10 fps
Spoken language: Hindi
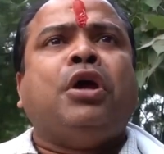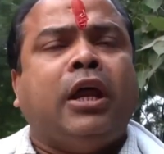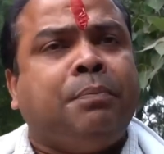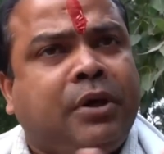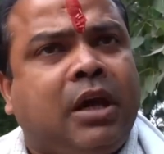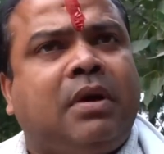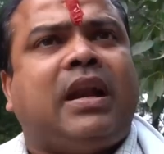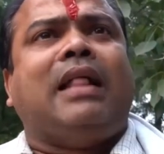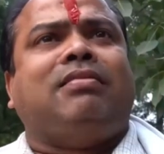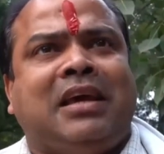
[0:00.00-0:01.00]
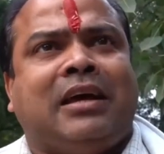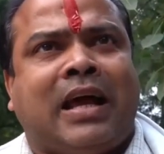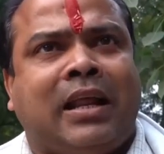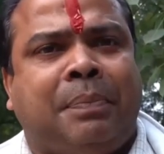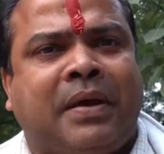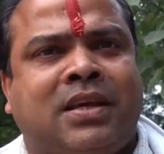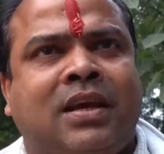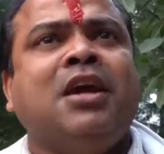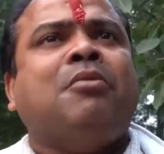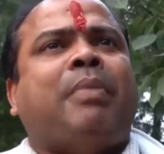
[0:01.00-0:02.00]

एनपीए में डाल दिया सारे पैसे